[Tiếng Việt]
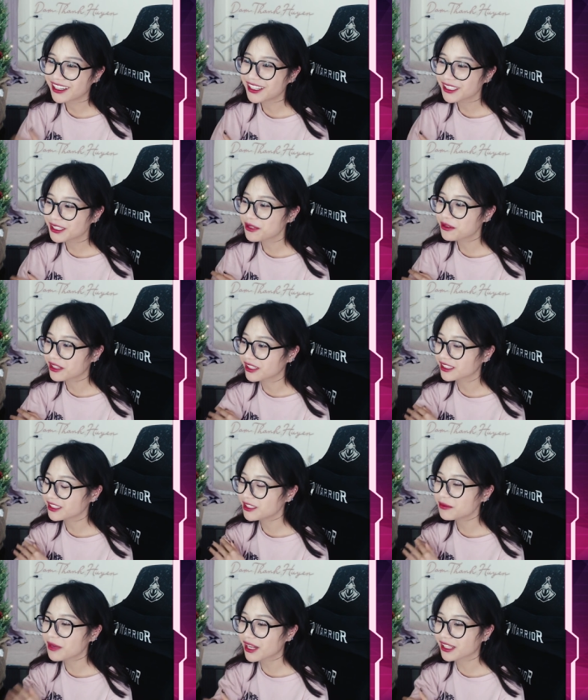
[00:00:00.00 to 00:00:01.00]
hơi tiêu cực
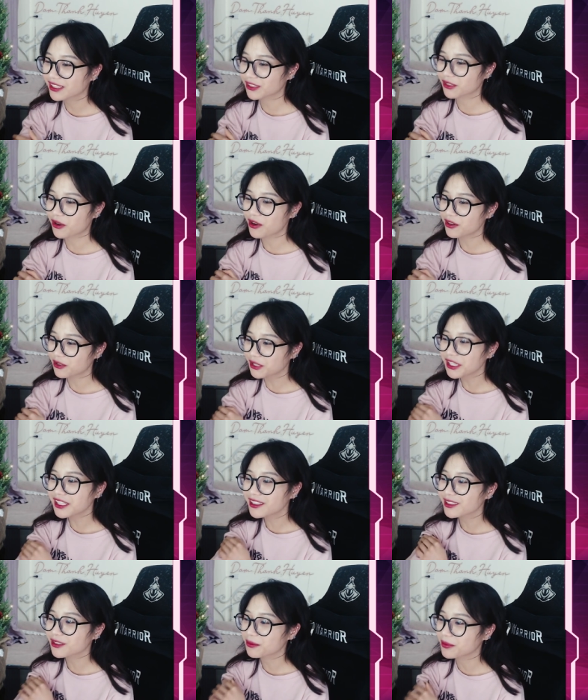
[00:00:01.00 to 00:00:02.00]
nhưng mà nó nó ít
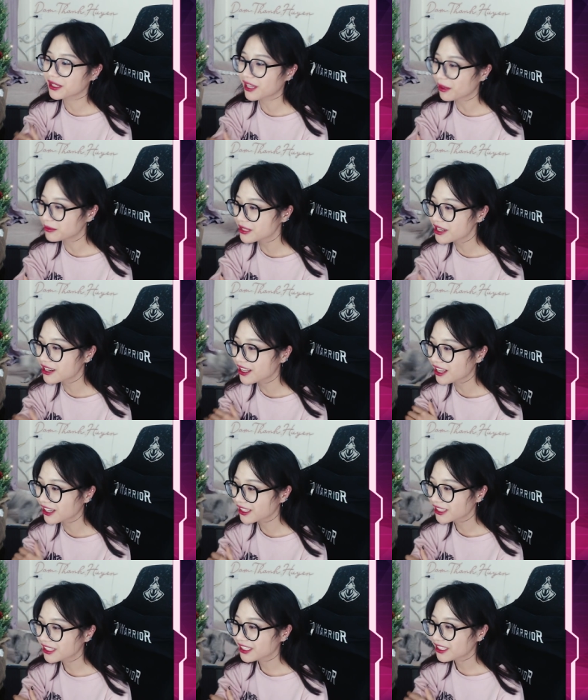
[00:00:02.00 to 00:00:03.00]
hơn rồi mình cảm nhận là
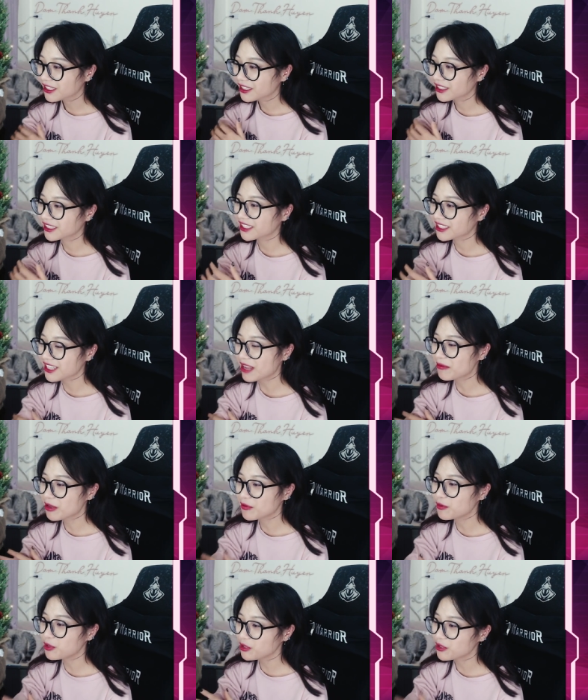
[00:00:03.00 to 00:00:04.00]
thời gian
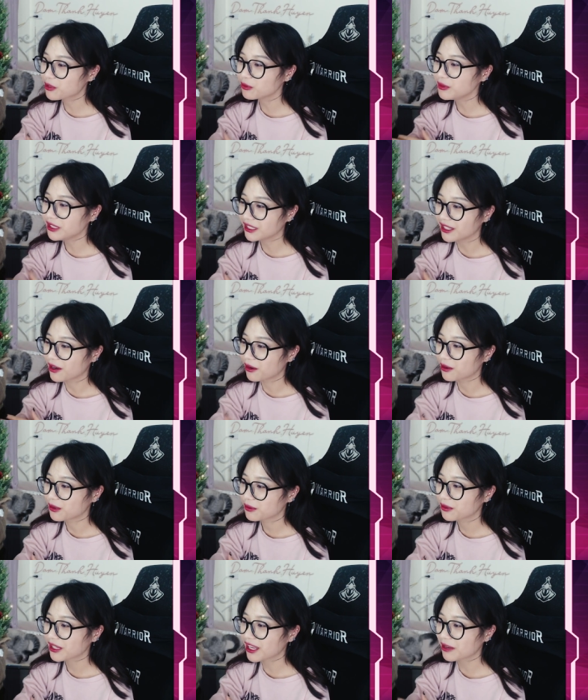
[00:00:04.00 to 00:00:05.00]
mình vui nó cũng nhiều
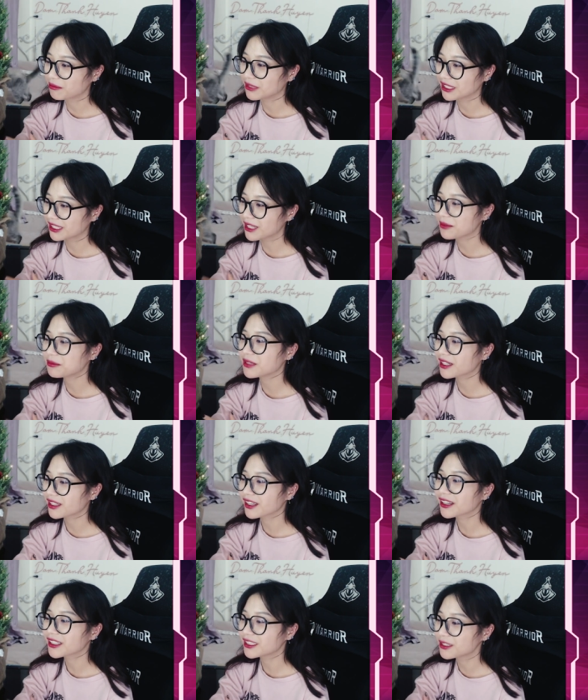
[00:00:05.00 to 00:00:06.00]
với cả mình tìm được
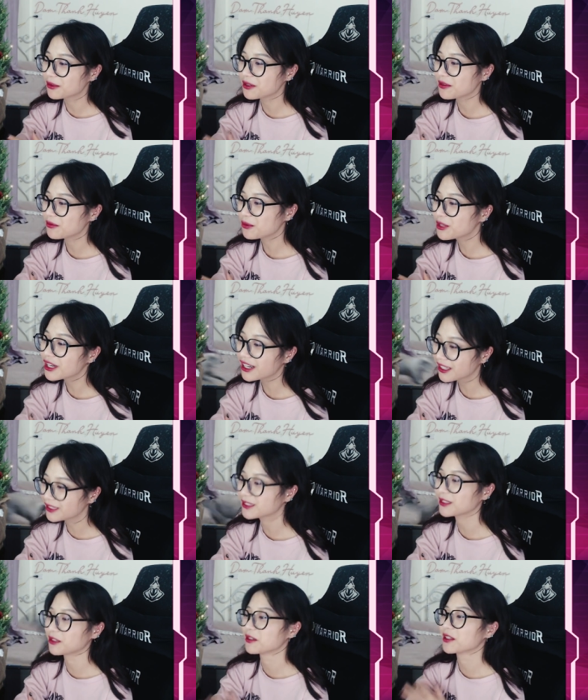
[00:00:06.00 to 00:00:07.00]
nhiều niềm vui
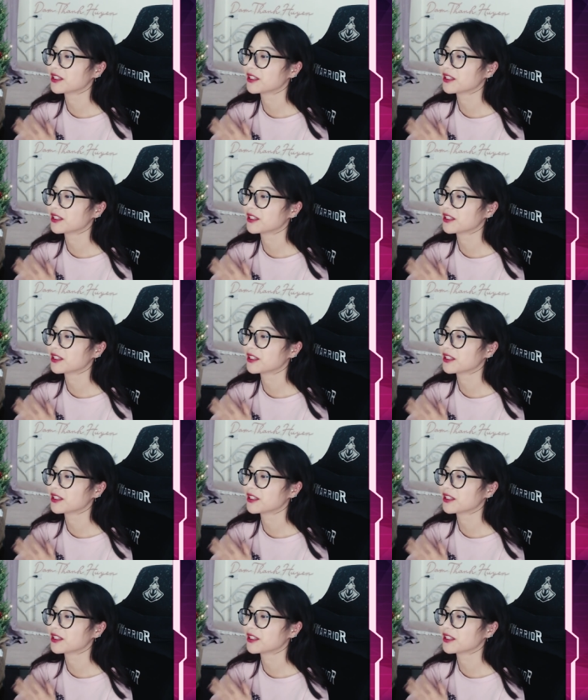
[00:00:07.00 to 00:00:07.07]
hơn rồi